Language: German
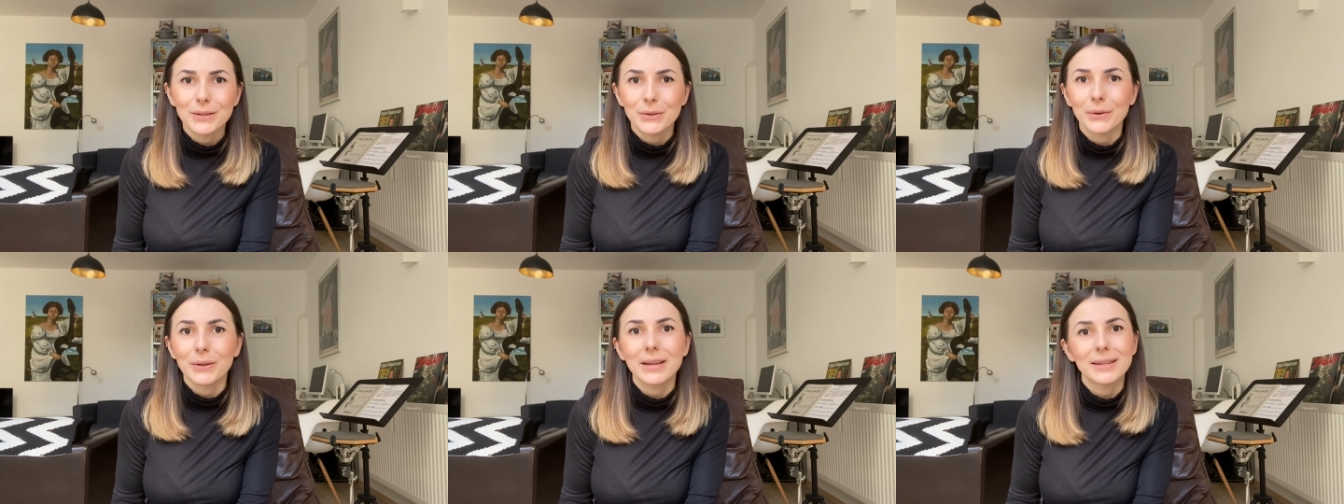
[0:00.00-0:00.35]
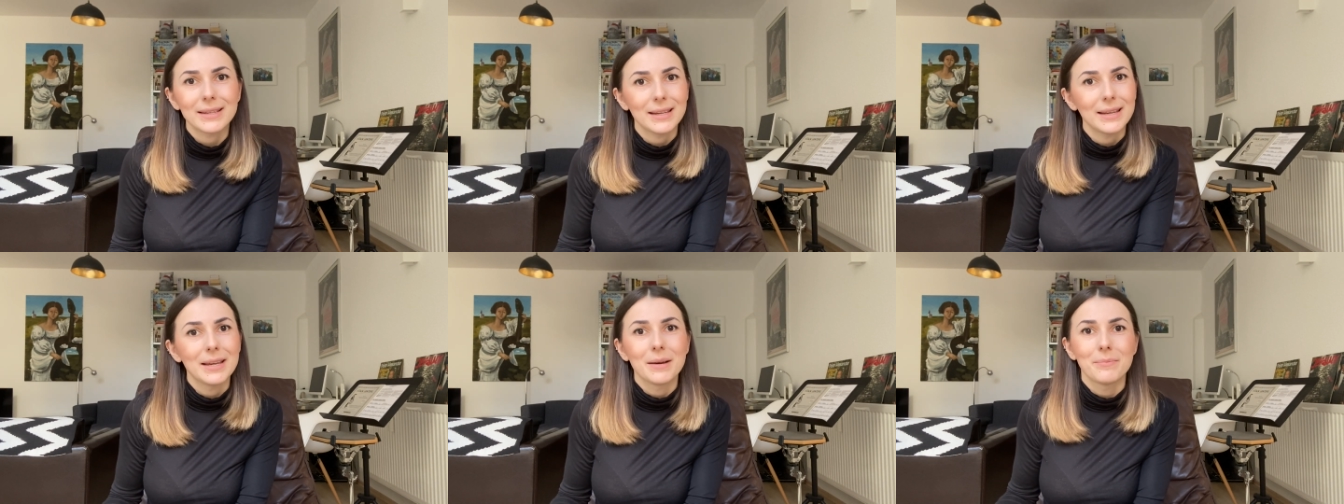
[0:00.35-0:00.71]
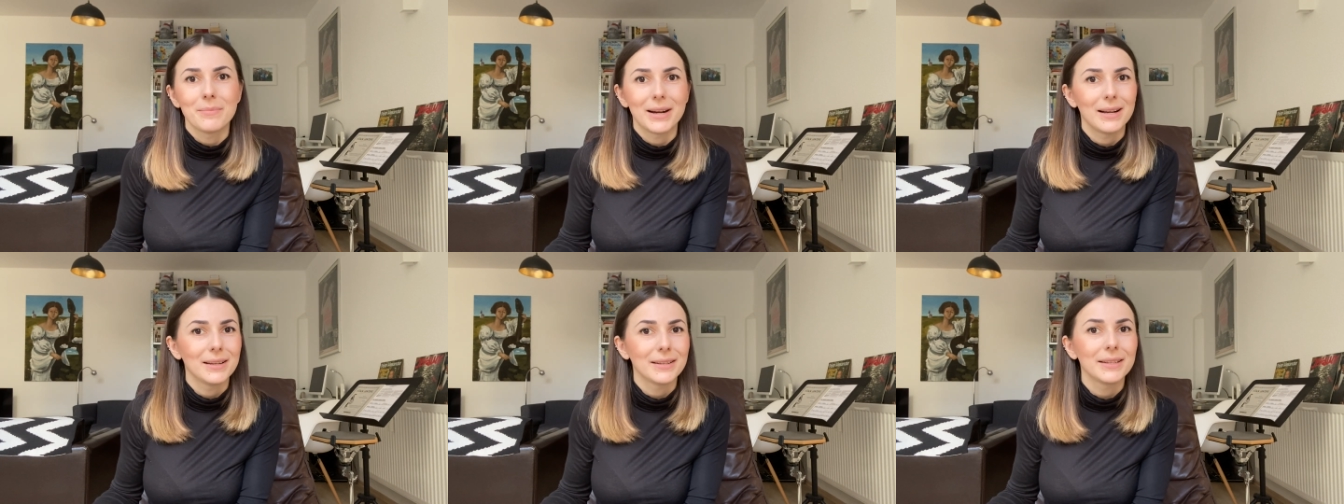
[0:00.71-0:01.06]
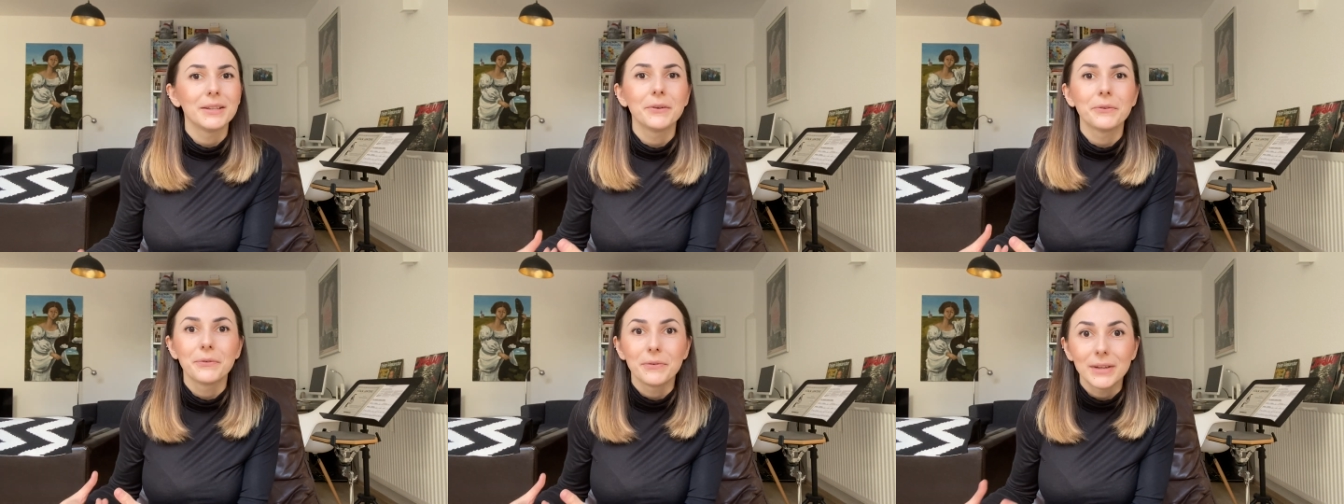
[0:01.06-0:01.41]
so dass ihr bald
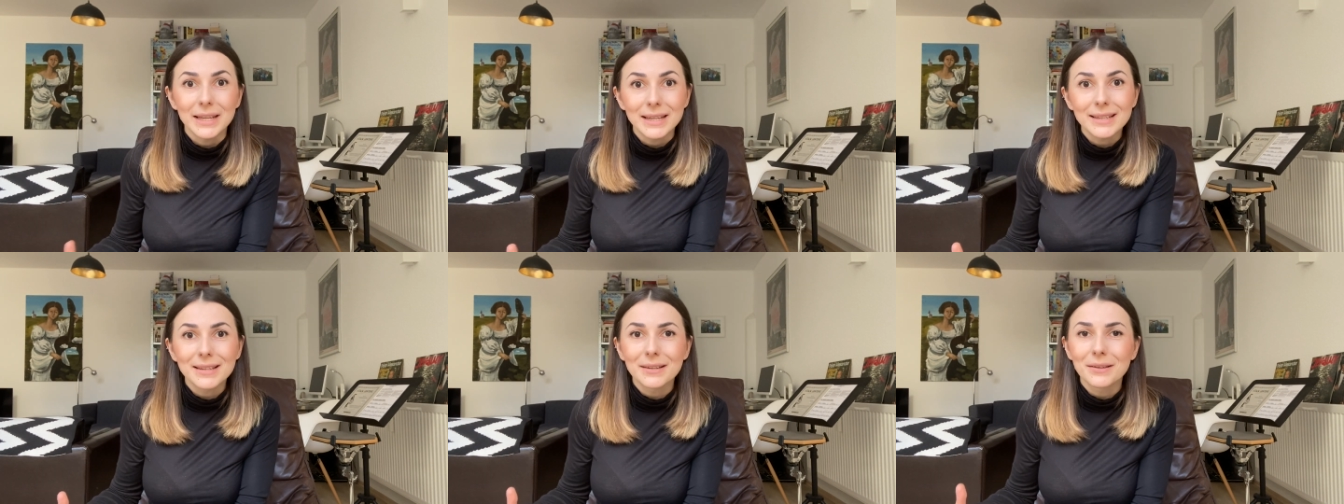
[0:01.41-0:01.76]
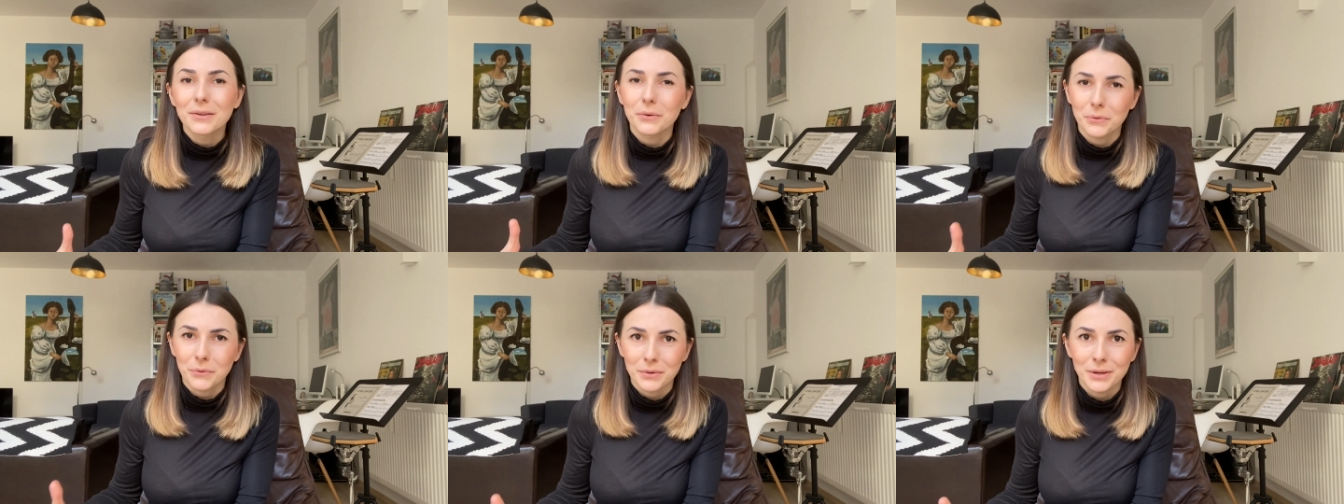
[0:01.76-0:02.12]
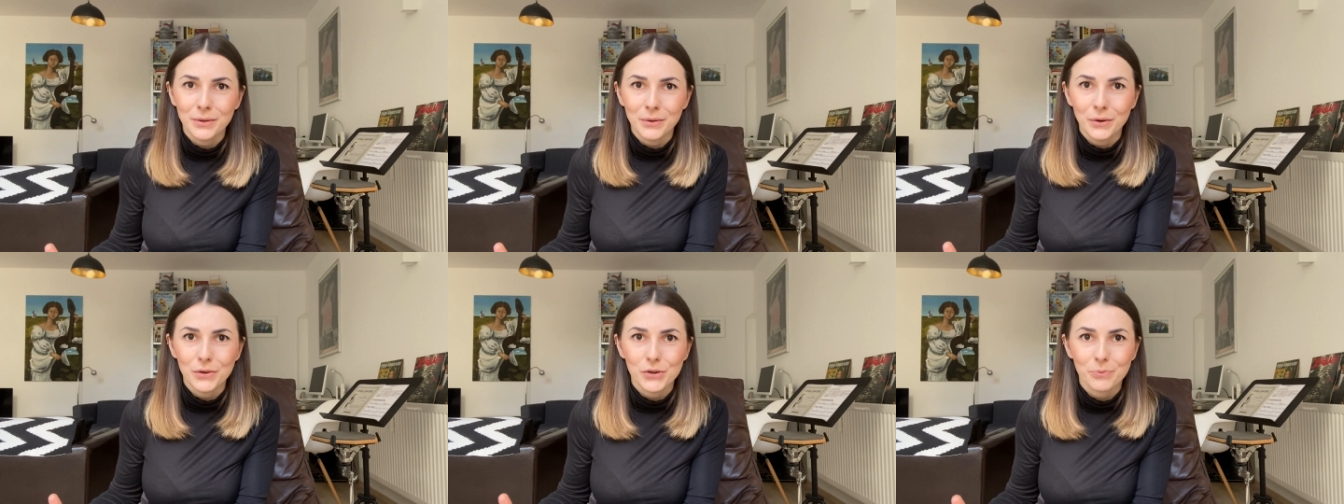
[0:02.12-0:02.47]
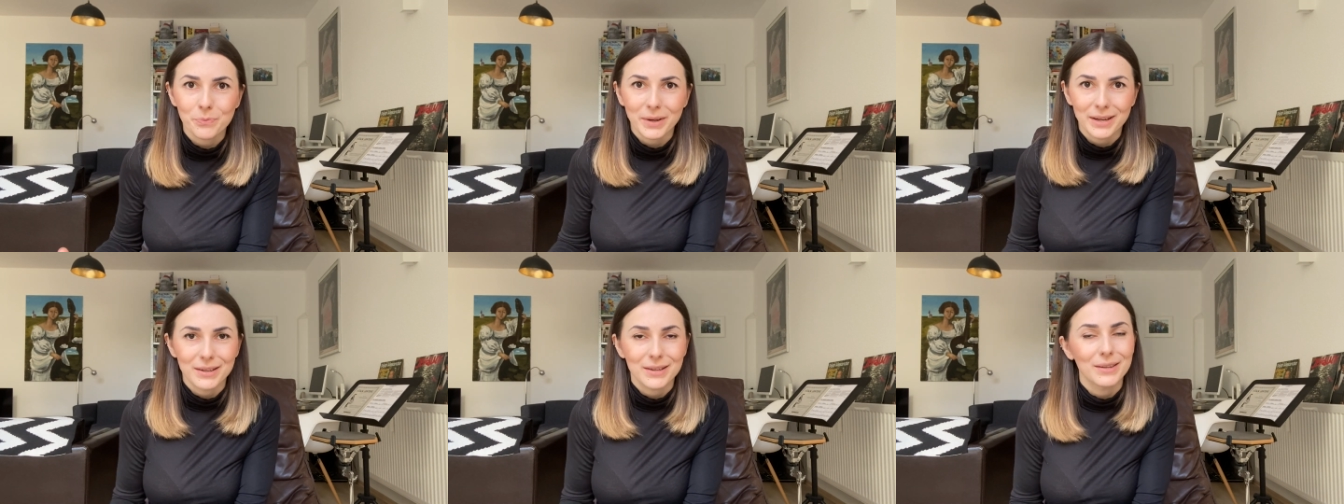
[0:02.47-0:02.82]
fließend Unideutsch
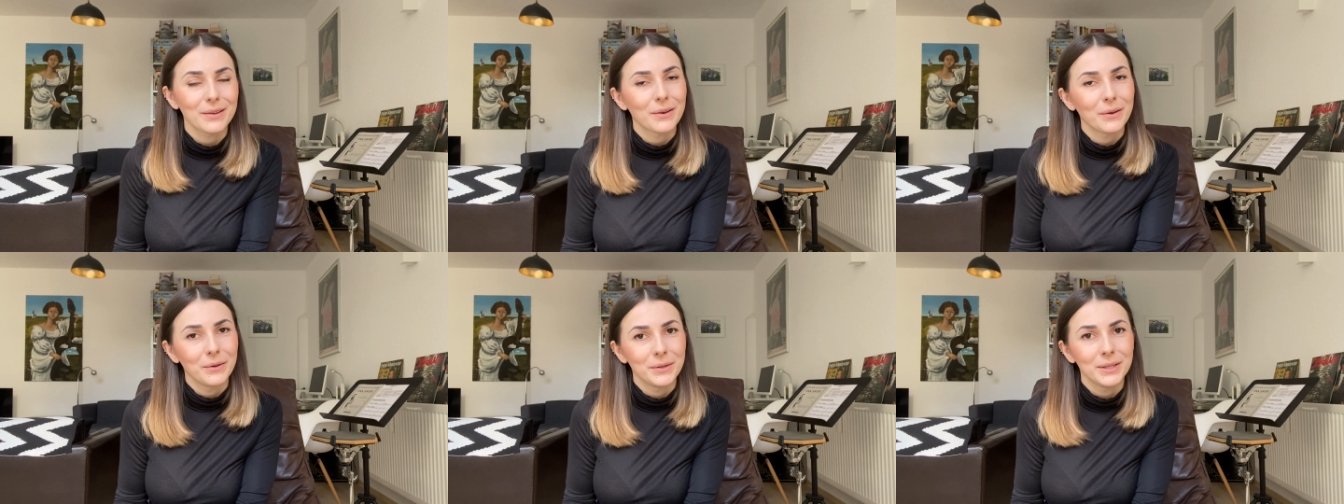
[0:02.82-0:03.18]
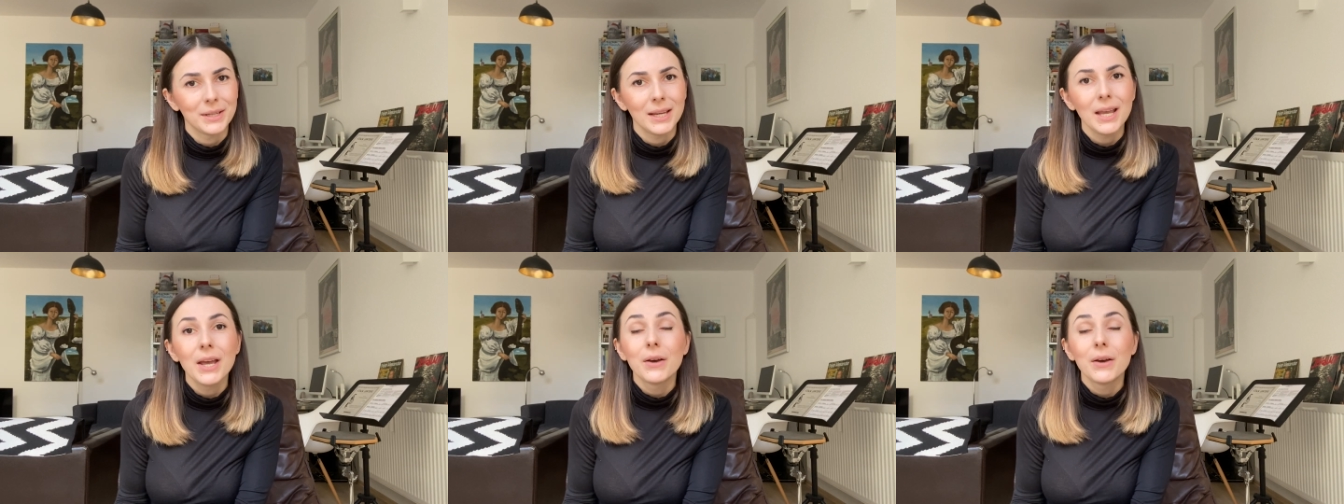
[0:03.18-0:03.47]
sprechen könnt.